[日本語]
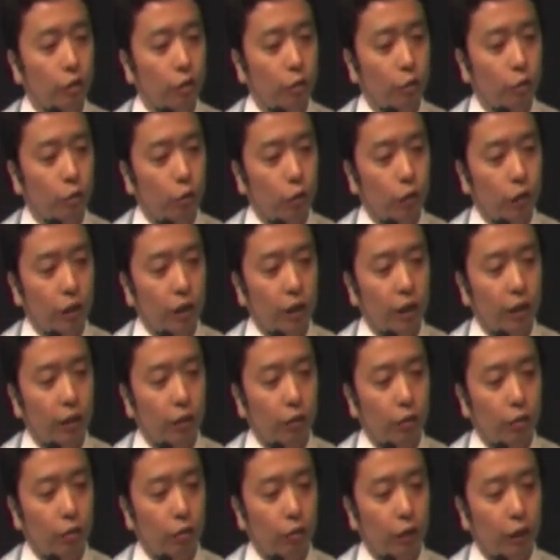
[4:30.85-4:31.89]
本当にあ
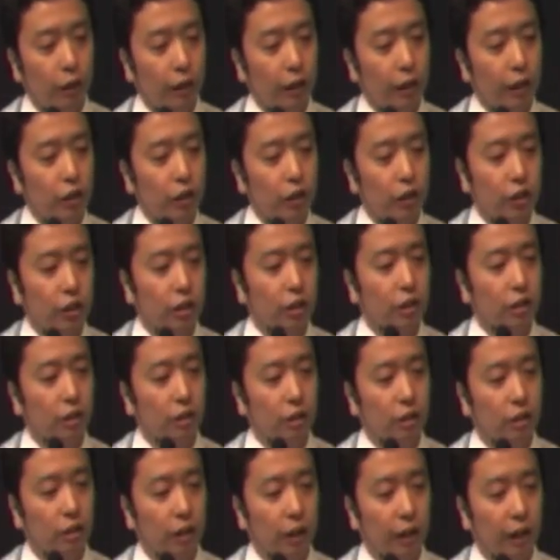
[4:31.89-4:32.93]
の新し
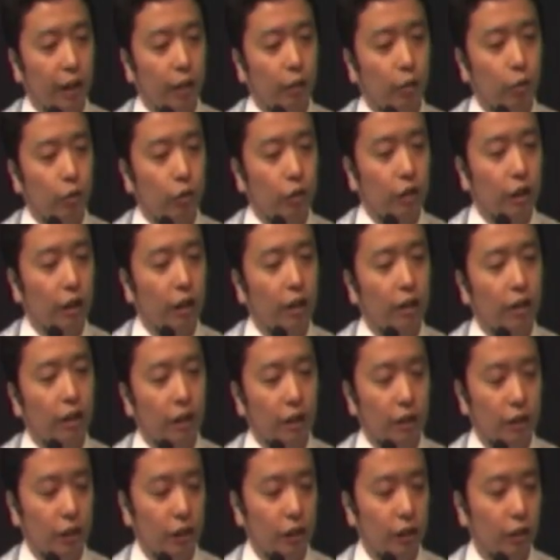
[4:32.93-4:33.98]
い提案として
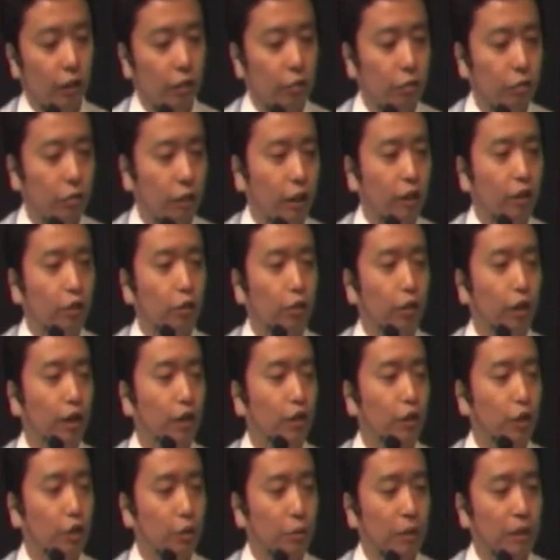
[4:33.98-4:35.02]
出してきてるなっていう感
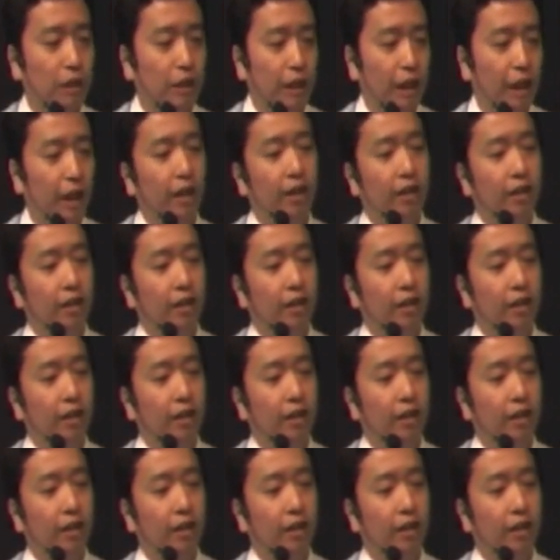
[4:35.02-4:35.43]
じはしますね。